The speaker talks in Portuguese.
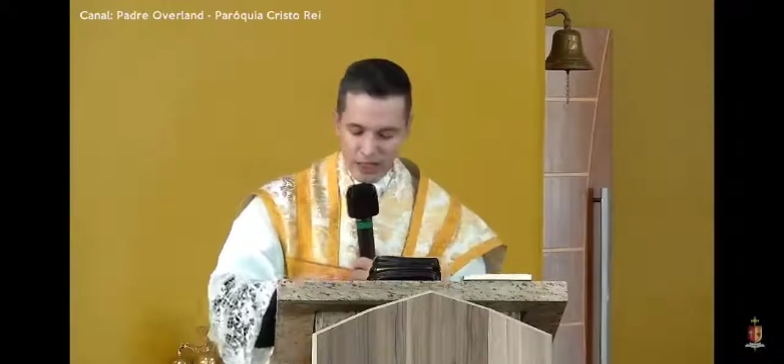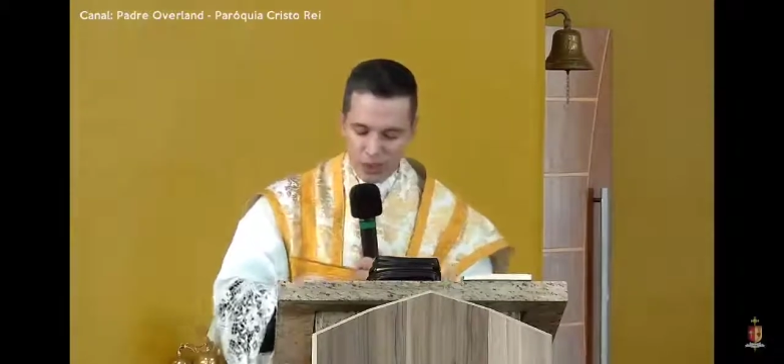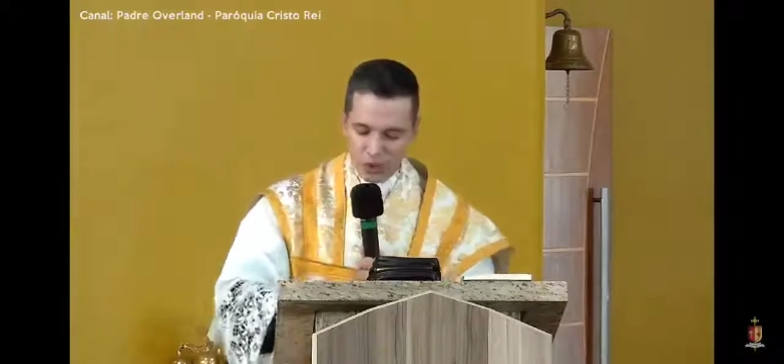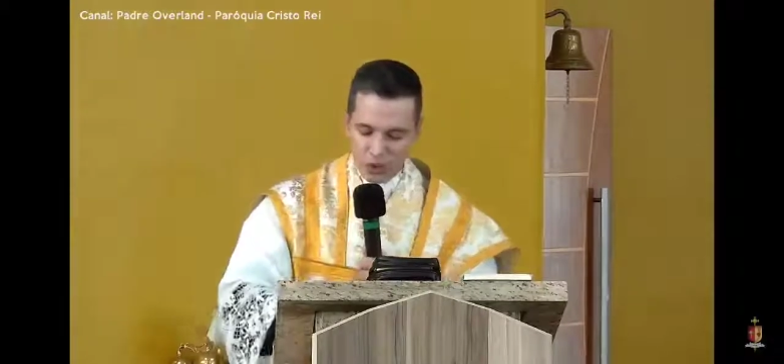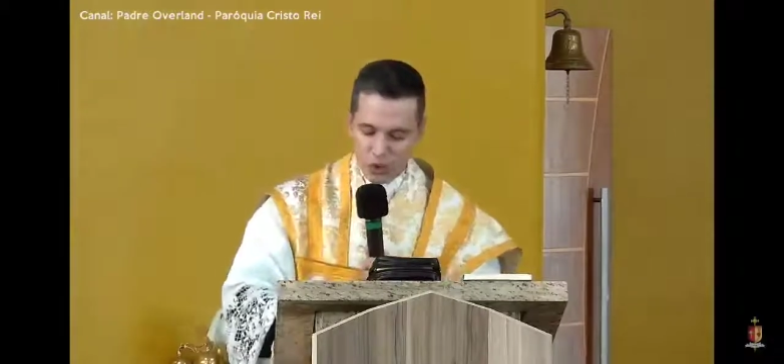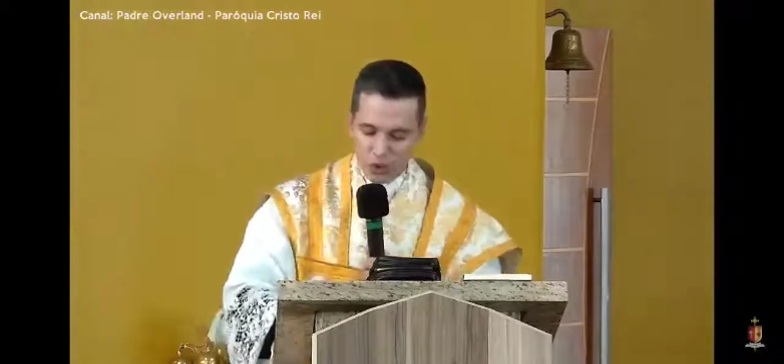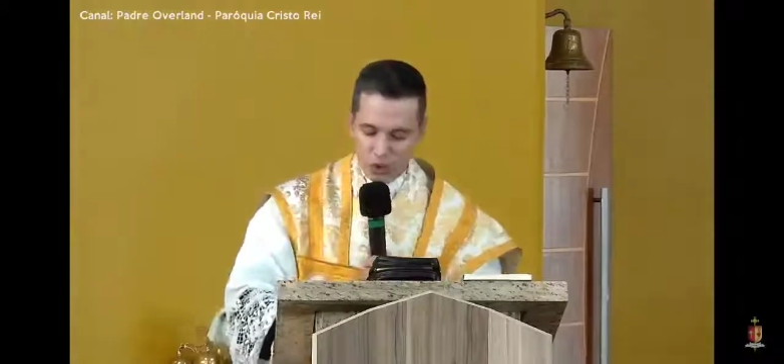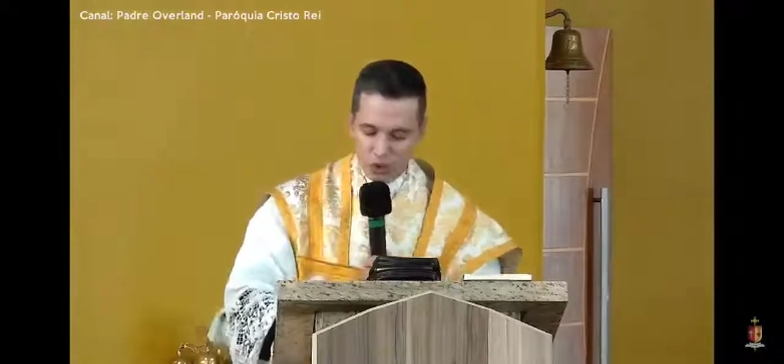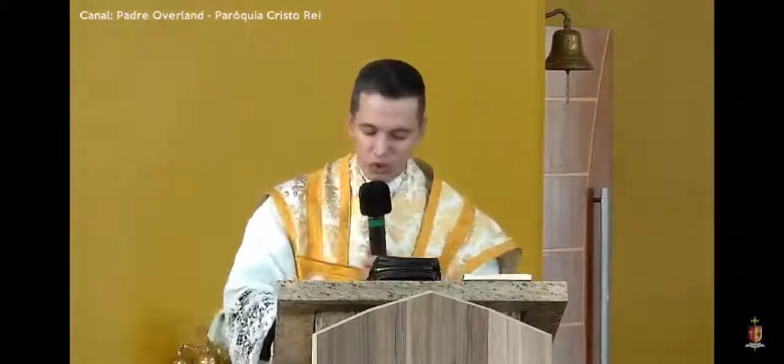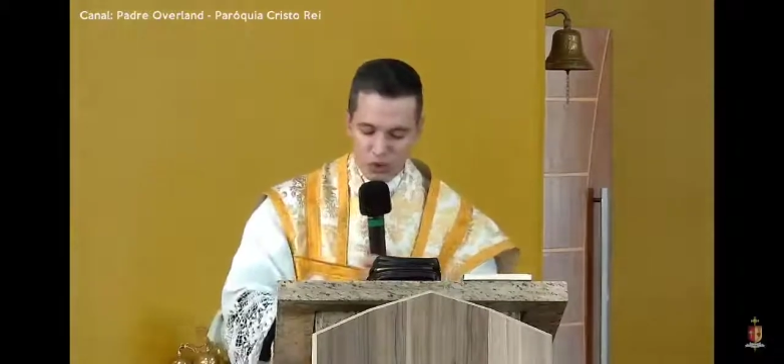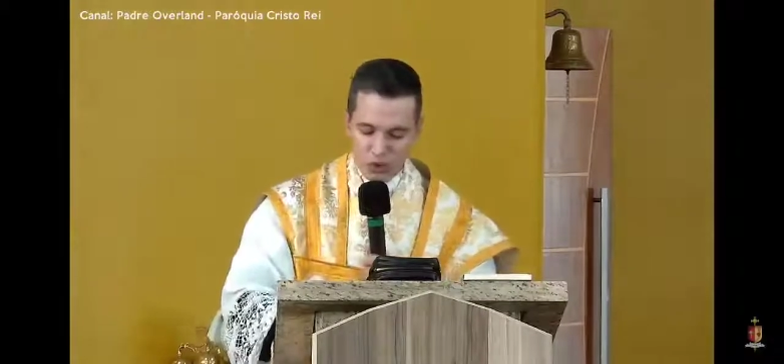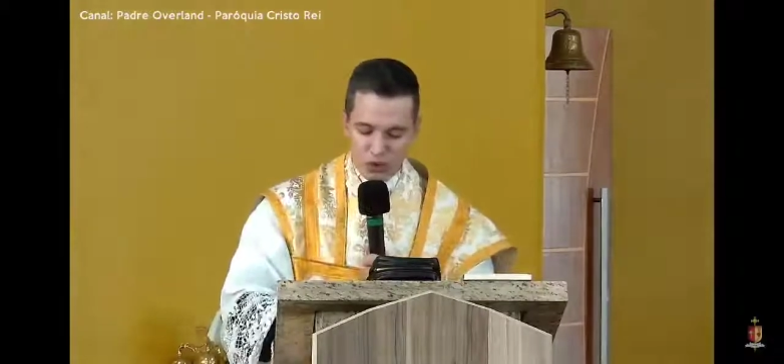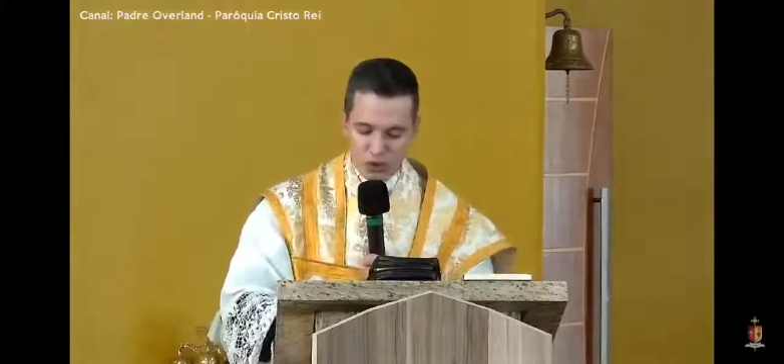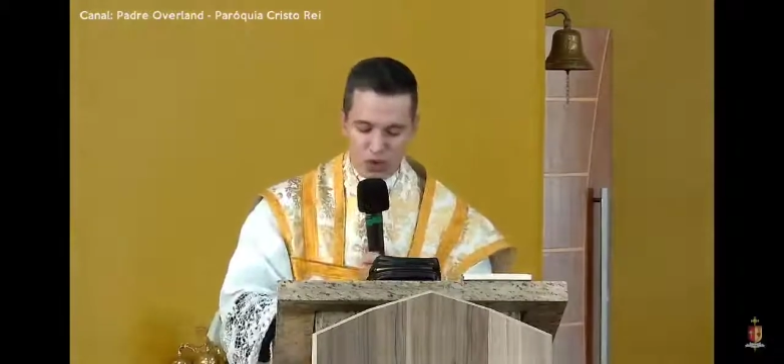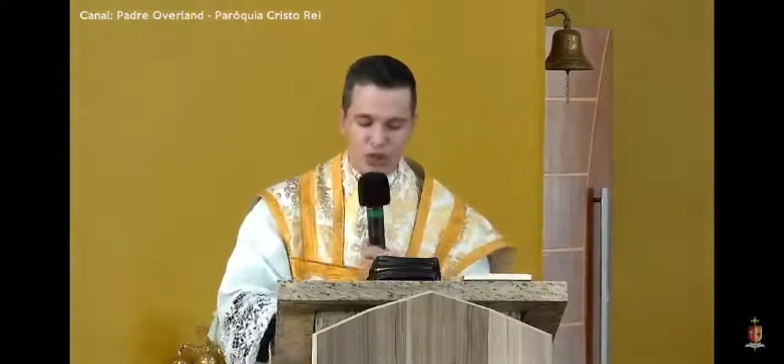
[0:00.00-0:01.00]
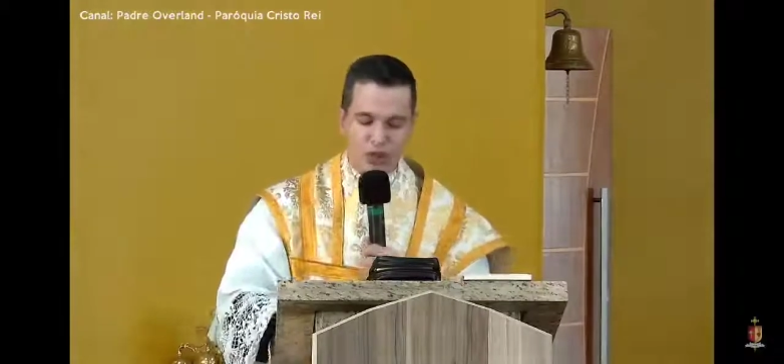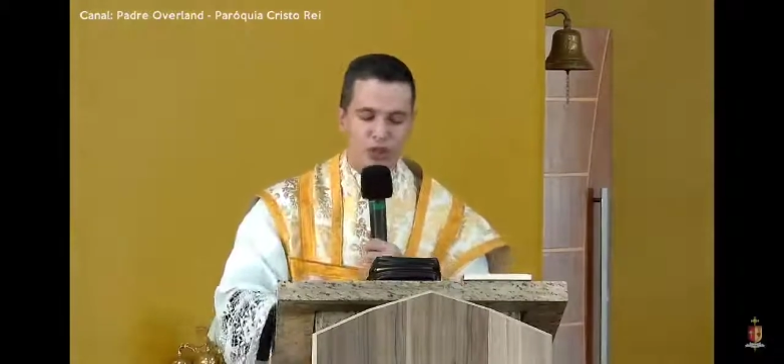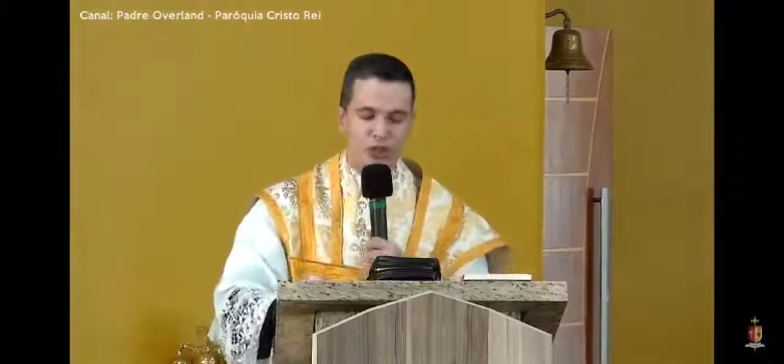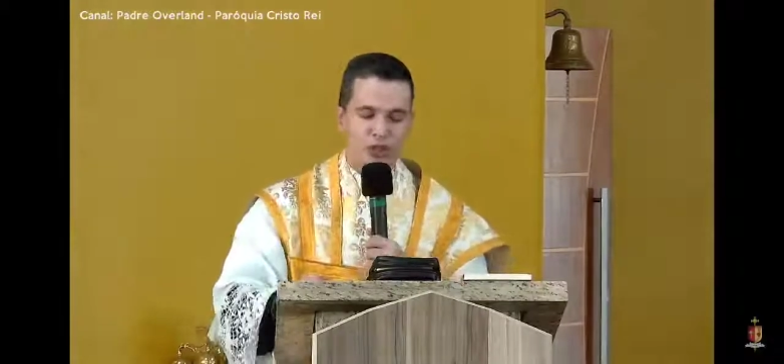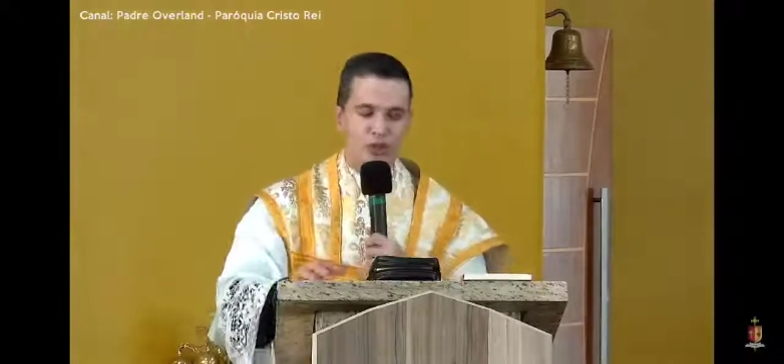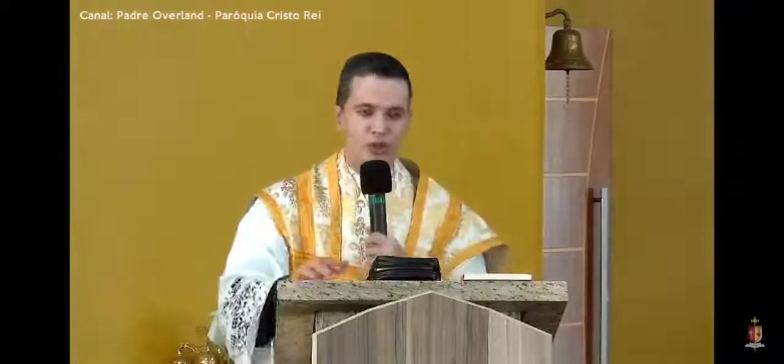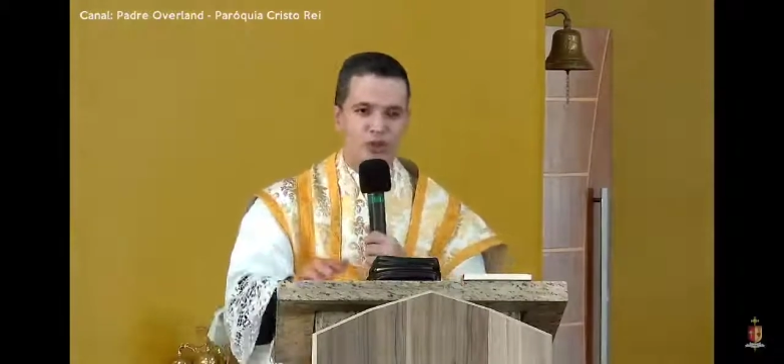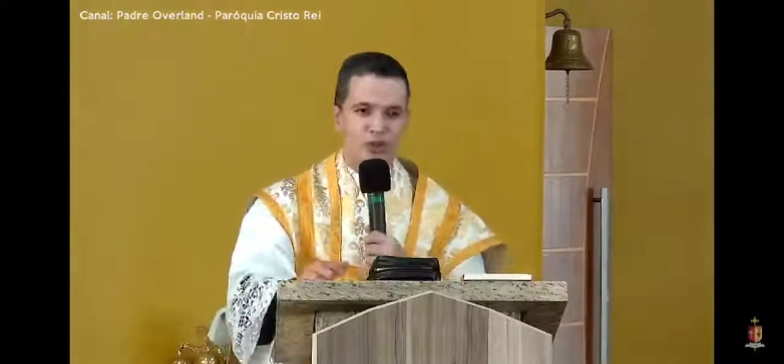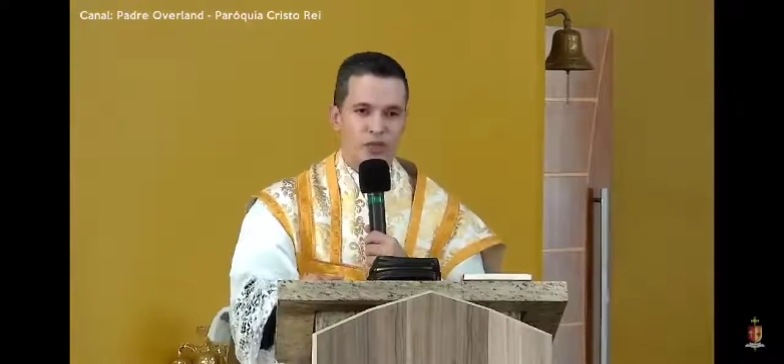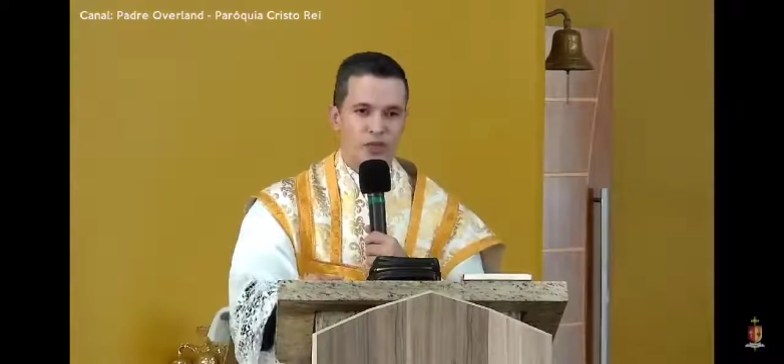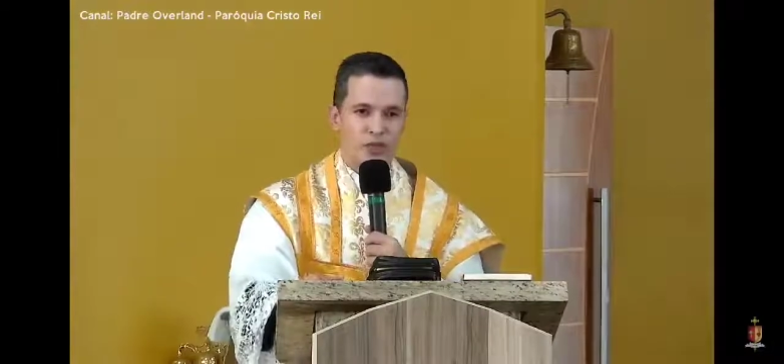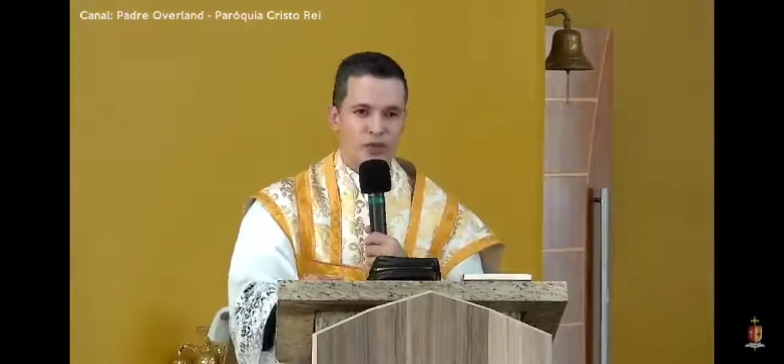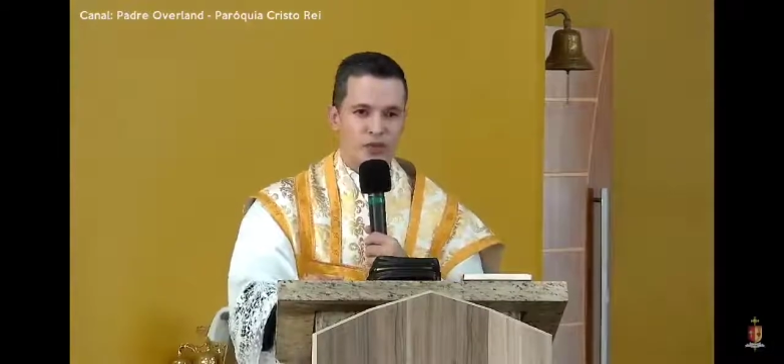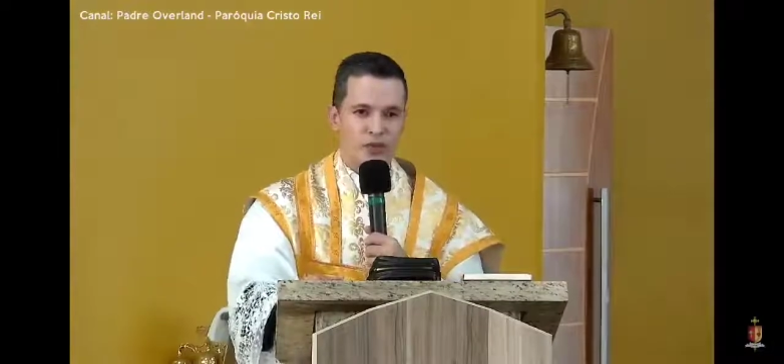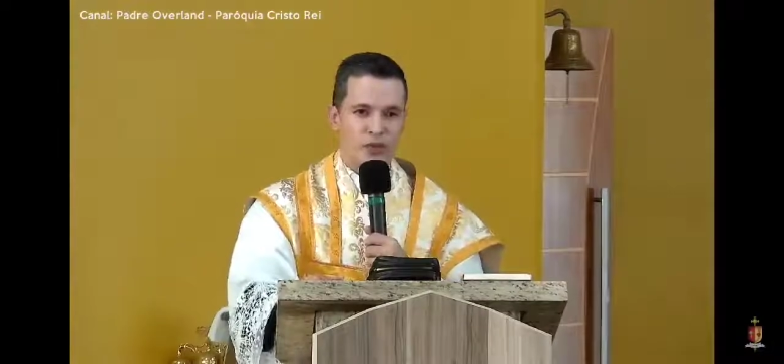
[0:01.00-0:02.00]
nosso Senhor Jesus
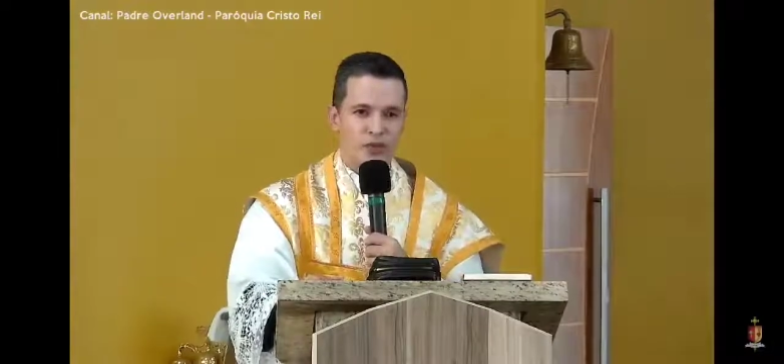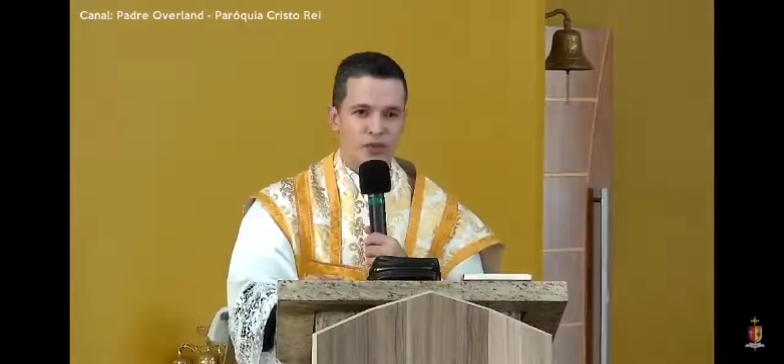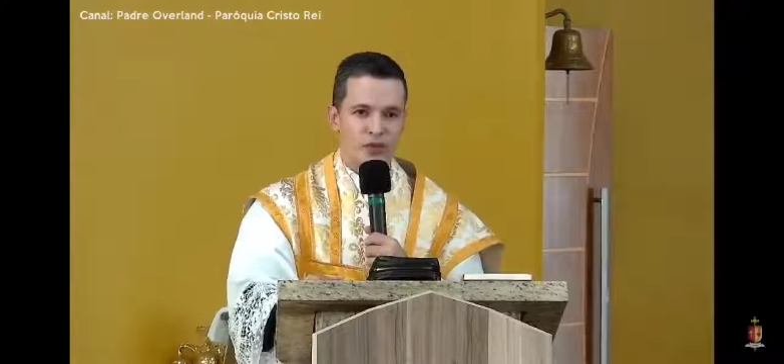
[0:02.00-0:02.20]
Cristo,